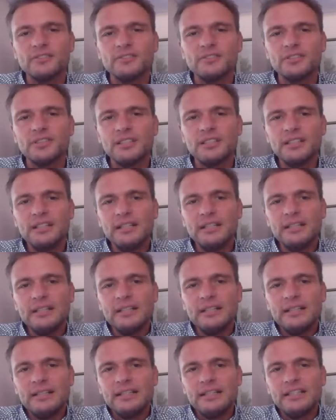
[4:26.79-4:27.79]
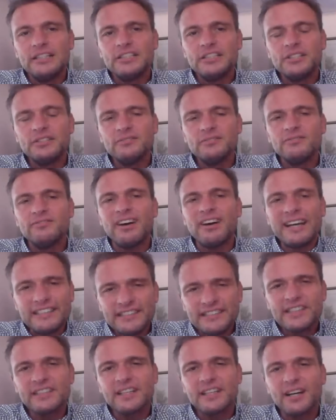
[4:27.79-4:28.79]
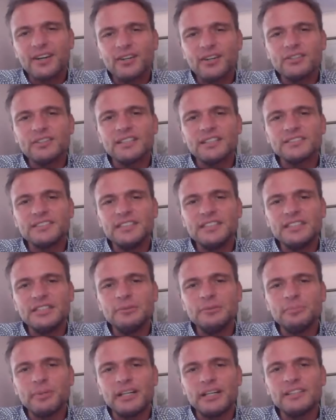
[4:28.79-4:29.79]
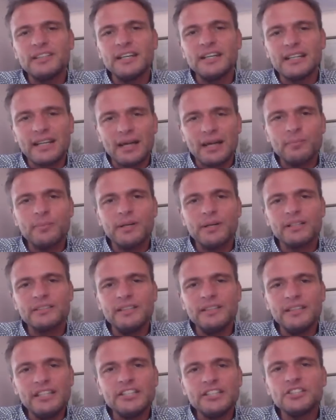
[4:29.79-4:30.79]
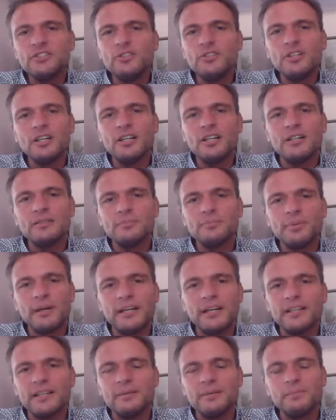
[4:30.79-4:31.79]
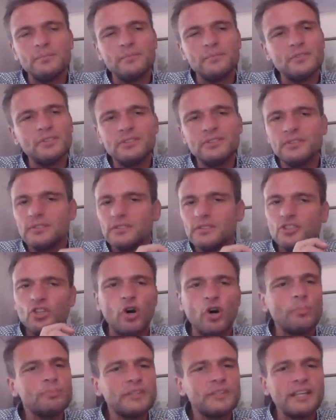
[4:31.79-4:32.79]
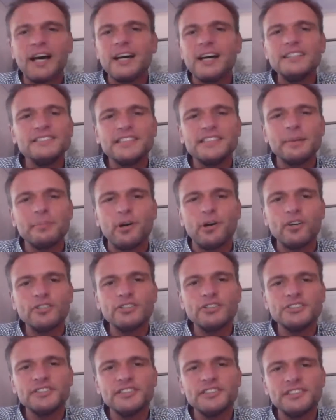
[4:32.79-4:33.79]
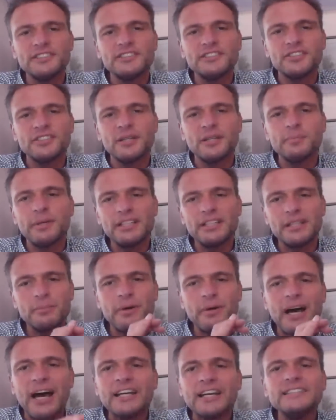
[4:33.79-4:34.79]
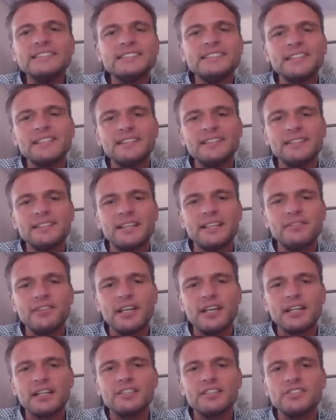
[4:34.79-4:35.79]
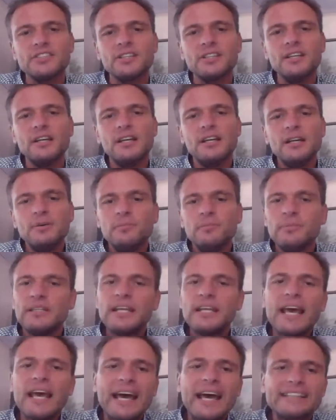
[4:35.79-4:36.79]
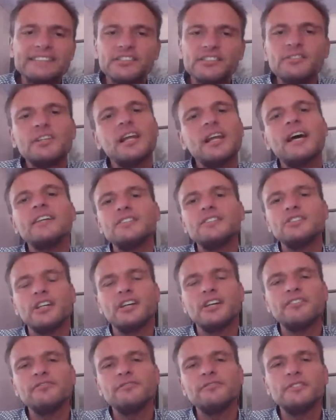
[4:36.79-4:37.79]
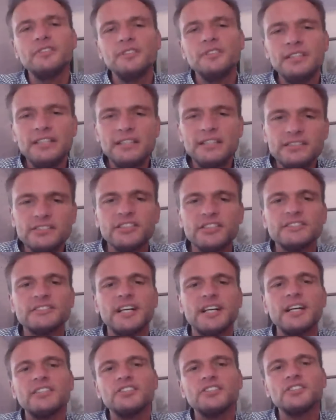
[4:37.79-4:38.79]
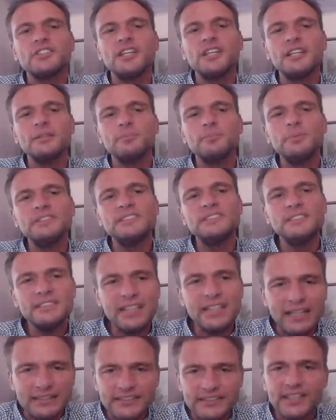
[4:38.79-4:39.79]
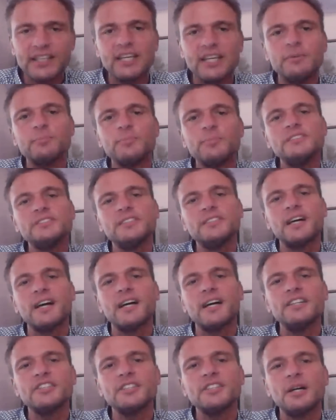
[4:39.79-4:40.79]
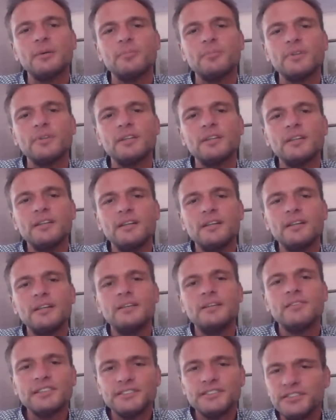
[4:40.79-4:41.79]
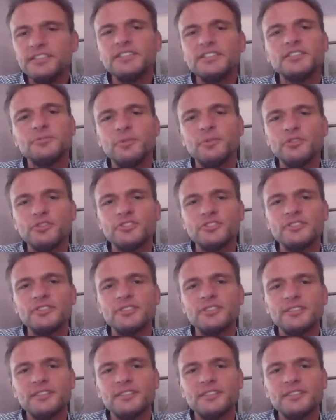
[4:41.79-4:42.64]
Und ich weiß genau, dass sie bei Dirk Lambert nicht nur bei dem Top 3 der Branche sind, sondern bei dem einzigen, der wirklich mit Herz und Leidenschaft ihnen zur Seite steht, bis sie das Ergebnis erreicht haben, was sie sich wünschen.